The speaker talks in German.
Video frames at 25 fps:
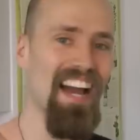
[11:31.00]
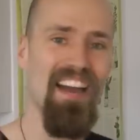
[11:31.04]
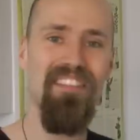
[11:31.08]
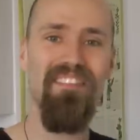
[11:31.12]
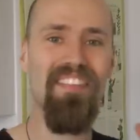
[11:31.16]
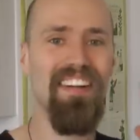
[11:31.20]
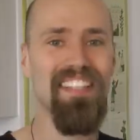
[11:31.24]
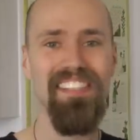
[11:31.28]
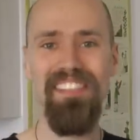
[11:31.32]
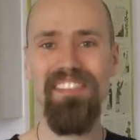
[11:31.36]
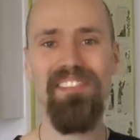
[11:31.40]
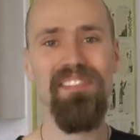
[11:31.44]

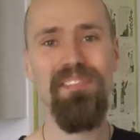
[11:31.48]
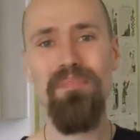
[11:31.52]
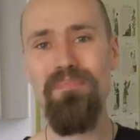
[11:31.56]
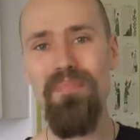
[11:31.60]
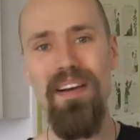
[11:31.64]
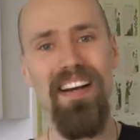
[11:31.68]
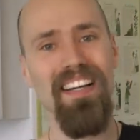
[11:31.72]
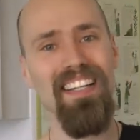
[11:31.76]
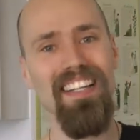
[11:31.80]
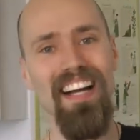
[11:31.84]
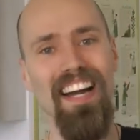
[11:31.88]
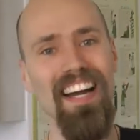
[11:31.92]
einfach
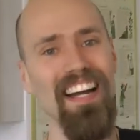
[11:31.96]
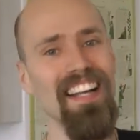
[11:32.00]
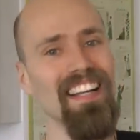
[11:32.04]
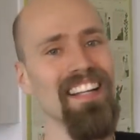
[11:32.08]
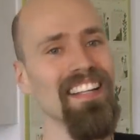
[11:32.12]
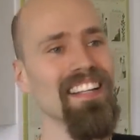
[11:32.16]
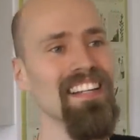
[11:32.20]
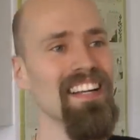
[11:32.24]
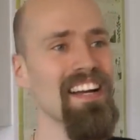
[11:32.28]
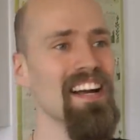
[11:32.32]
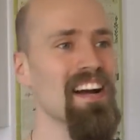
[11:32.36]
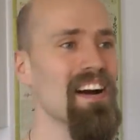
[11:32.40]
super
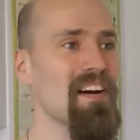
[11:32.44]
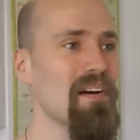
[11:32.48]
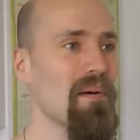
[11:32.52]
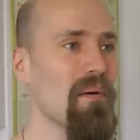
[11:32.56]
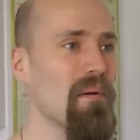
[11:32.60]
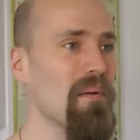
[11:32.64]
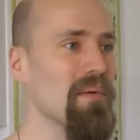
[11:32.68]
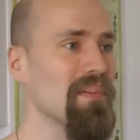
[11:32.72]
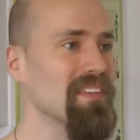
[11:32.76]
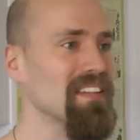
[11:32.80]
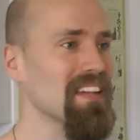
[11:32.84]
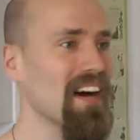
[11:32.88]
geil
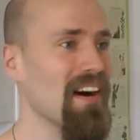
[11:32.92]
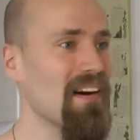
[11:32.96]
und